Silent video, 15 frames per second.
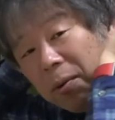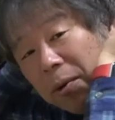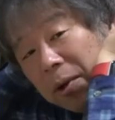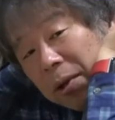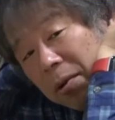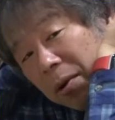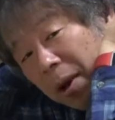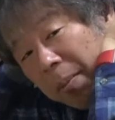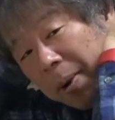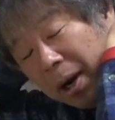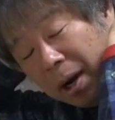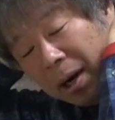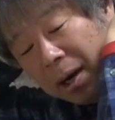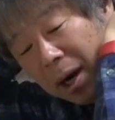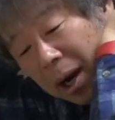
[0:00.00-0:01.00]
置いとけ
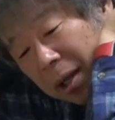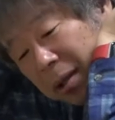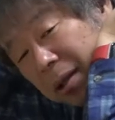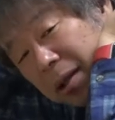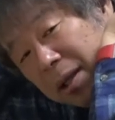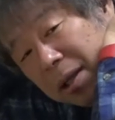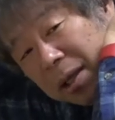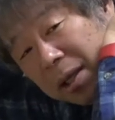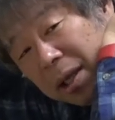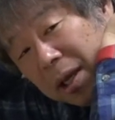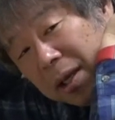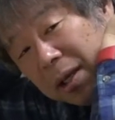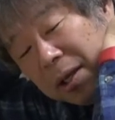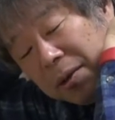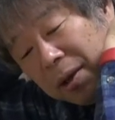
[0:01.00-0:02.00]
ば勝手に
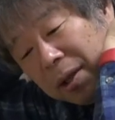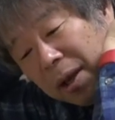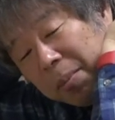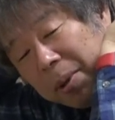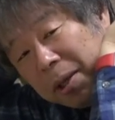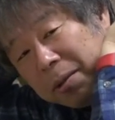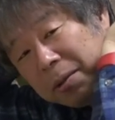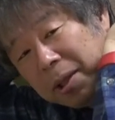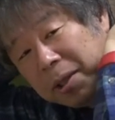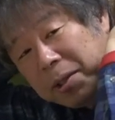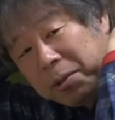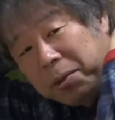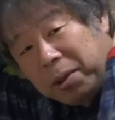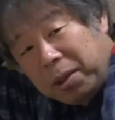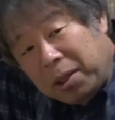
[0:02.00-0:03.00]
電気はたまるで
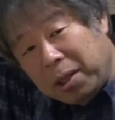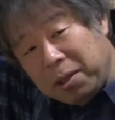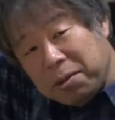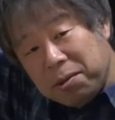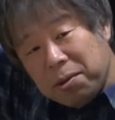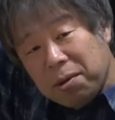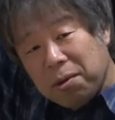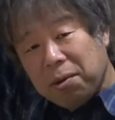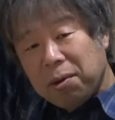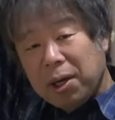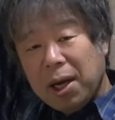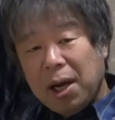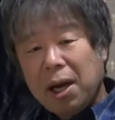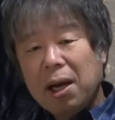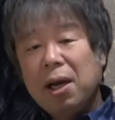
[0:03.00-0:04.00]
しょっていうよう
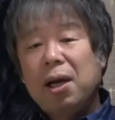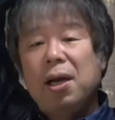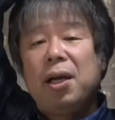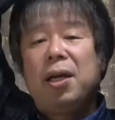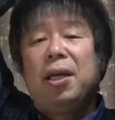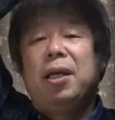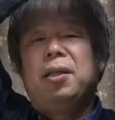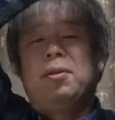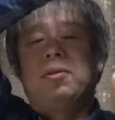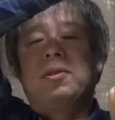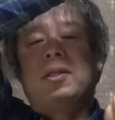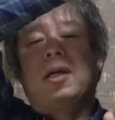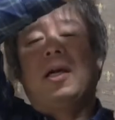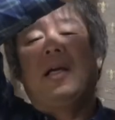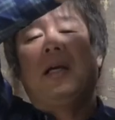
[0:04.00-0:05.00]
な、えーと、
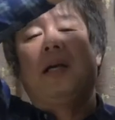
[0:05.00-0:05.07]
使い